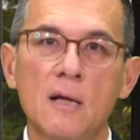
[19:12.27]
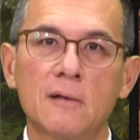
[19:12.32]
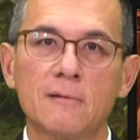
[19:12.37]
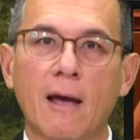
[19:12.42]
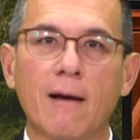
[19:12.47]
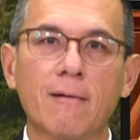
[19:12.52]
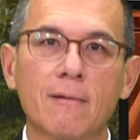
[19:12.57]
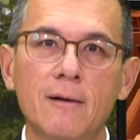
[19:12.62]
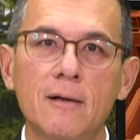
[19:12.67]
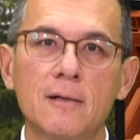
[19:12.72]

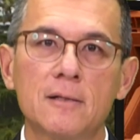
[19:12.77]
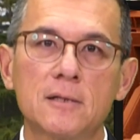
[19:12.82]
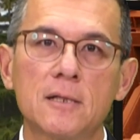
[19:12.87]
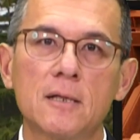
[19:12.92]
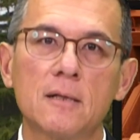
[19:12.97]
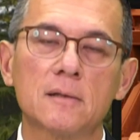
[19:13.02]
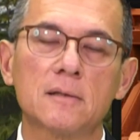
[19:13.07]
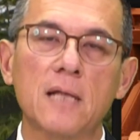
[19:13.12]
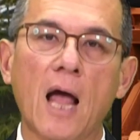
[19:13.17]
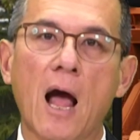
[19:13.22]
坦克
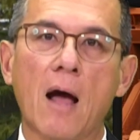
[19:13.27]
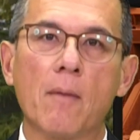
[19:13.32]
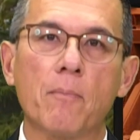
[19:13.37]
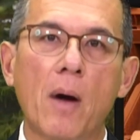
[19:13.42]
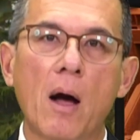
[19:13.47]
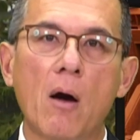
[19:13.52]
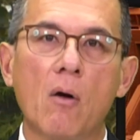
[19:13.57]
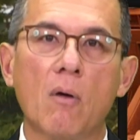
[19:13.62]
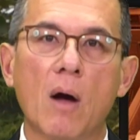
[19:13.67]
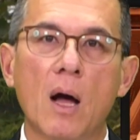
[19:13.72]
车、大
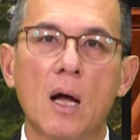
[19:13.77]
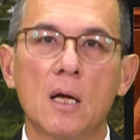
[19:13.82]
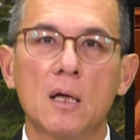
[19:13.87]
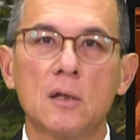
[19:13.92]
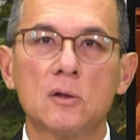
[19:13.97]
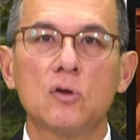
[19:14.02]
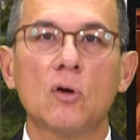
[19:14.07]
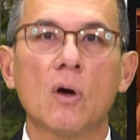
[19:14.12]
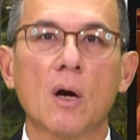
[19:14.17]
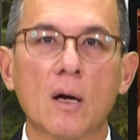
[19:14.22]
炮啊
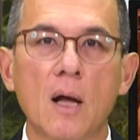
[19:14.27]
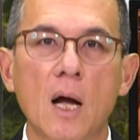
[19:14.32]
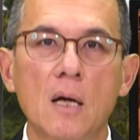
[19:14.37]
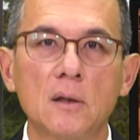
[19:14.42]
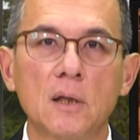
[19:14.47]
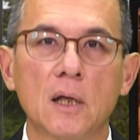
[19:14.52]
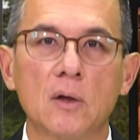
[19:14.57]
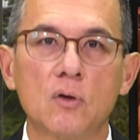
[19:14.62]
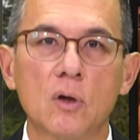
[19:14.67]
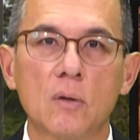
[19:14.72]
都要钢
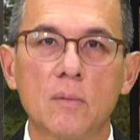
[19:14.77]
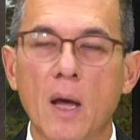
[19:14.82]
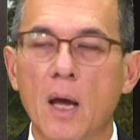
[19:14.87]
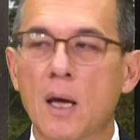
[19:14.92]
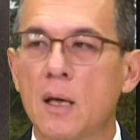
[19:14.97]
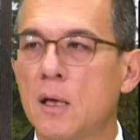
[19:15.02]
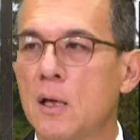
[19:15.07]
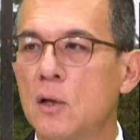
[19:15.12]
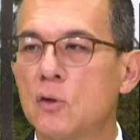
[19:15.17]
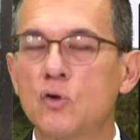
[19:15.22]
铁，对不对？